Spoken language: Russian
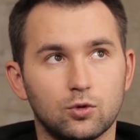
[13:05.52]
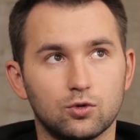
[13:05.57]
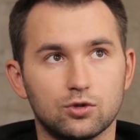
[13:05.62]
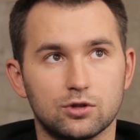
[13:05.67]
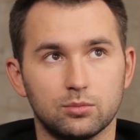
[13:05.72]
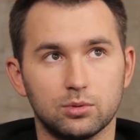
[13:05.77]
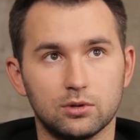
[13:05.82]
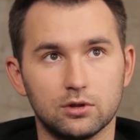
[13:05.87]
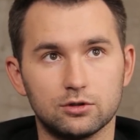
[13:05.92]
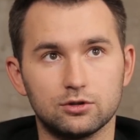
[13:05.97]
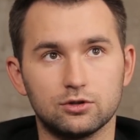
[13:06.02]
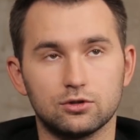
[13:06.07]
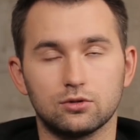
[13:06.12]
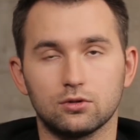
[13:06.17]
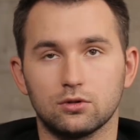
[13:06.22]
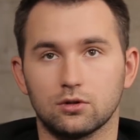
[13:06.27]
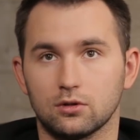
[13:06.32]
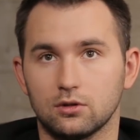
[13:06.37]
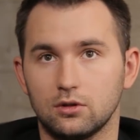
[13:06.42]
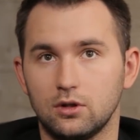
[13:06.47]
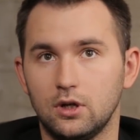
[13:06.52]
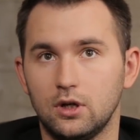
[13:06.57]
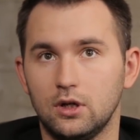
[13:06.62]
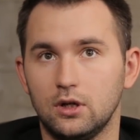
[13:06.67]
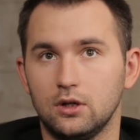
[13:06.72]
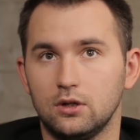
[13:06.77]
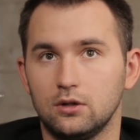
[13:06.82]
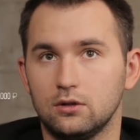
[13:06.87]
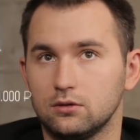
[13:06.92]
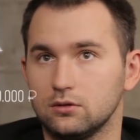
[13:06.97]
Уже было 100
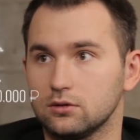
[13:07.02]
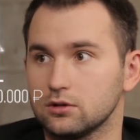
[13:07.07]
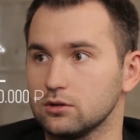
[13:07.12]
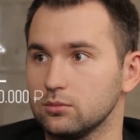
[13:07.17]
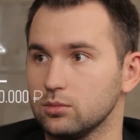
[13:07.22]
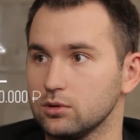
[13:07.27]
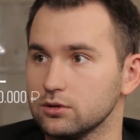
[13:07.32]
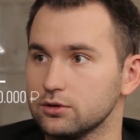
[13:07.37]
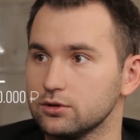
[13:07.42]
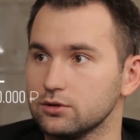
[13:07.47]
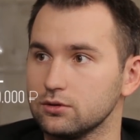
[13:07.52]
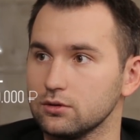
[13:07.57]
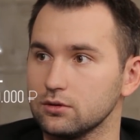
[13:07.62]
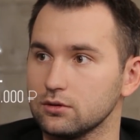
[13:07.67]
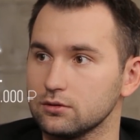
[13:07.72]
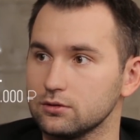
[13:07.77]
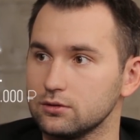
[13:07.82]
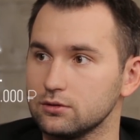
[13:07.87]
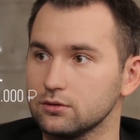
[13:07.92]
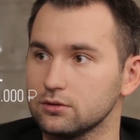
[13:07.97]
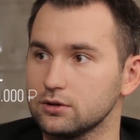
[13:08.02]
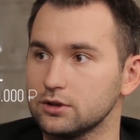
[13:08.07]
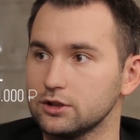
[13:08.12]
уже было 100, 100